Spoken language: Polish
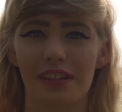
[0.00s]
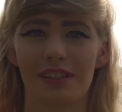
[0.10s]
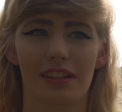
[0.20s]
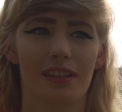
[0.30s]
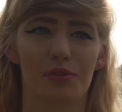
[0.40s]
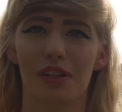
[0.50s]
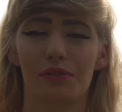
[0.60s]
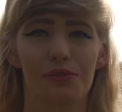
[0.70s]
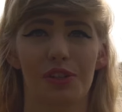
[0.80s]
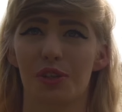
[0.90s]
gdzie na przykład
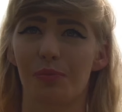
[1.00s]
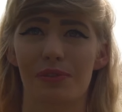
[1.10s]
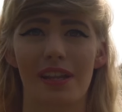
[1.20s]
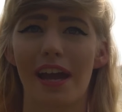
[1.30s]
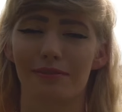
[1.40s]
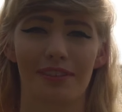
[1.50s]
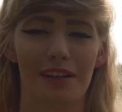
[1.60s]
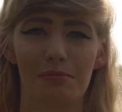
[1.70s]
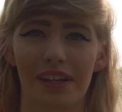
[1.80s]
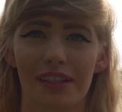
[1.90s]
ludzie się poznają na
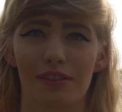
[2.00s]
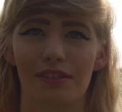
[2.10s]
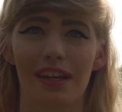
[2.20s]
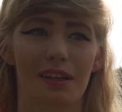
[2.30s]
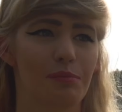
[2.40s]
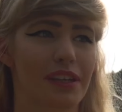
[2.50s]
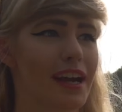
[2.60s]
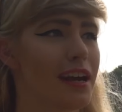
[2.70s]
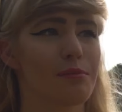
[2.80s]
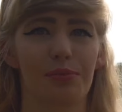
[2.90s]
Ramagedonach,
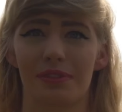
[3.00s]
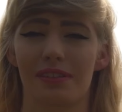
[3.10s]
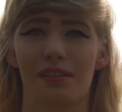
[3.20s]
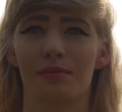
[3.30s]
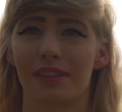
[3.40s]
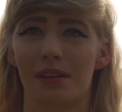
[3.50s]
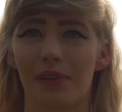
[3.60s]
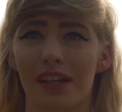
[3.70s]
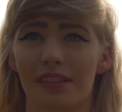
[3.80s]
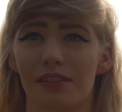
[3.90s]
biegają później są te
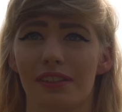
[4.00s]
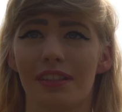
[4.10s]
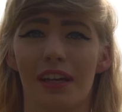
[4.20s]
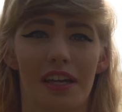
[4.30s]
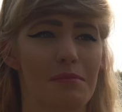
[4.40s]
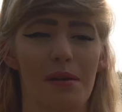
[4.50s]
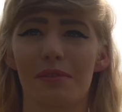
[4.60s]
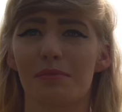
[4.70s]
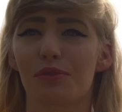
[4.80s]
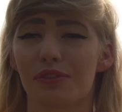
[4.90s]
Ramagedony i
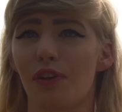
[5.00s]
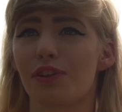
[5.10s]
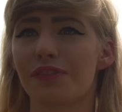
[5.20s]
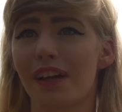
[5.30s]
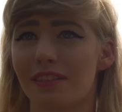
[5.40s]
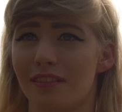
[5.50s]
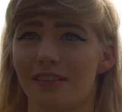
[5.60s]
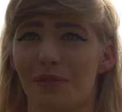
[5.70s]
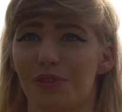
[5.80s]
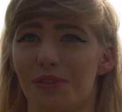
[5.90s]
mamy mnóstwo oświadczeń
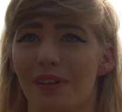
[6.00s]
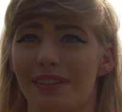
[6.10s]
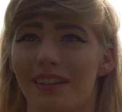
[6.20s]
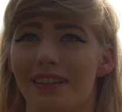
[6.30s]
na przykład.